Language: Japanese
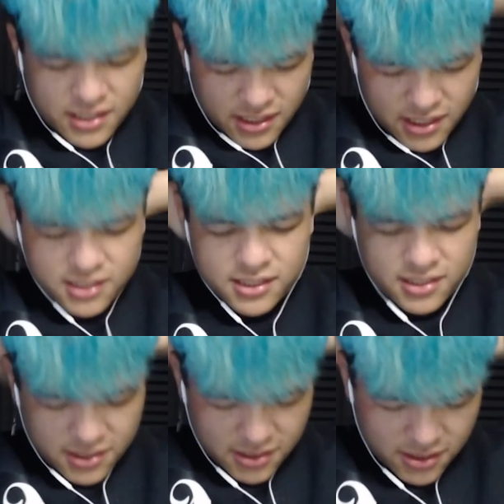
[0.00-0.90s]
い
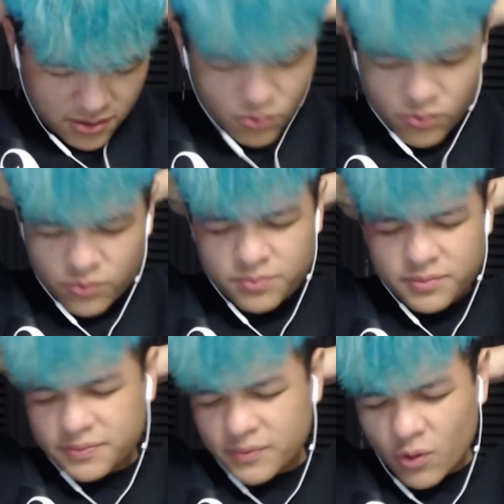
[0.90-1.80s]
つ、
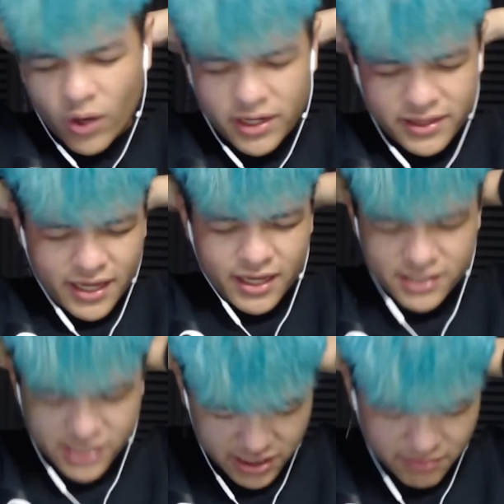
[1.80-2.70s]
one day
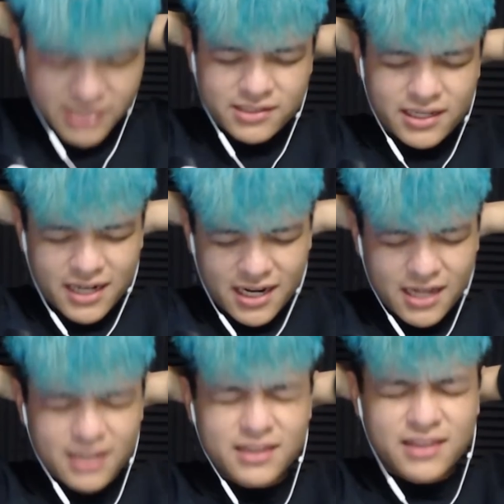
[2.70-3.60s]
知りますか
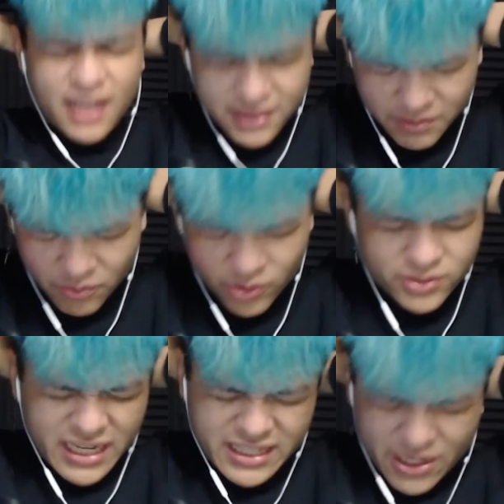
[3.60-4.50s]
ら、何でもやりたい